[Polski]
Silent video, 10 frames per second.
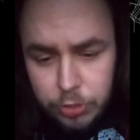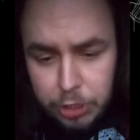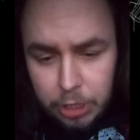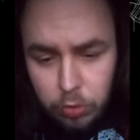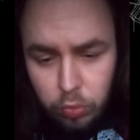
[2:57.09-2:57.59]

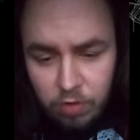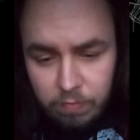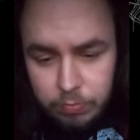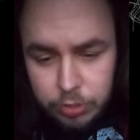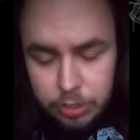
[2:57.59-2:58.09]
Dziękuję
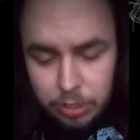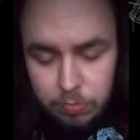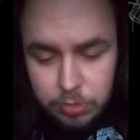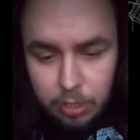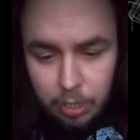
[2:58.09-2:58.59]
Wam
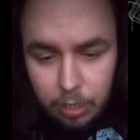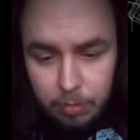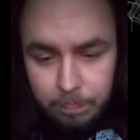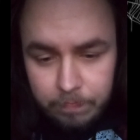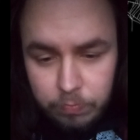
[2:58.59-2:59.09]
wszystkim za,
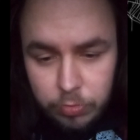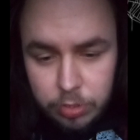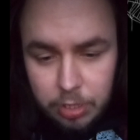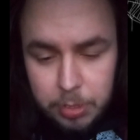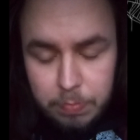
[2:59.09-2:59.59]

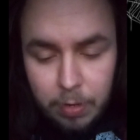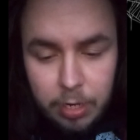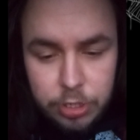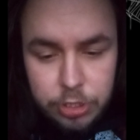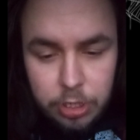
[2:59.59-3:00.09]
za
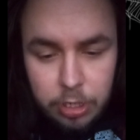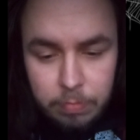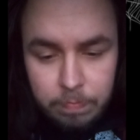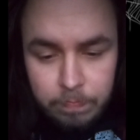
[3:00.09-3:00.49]
wsparcie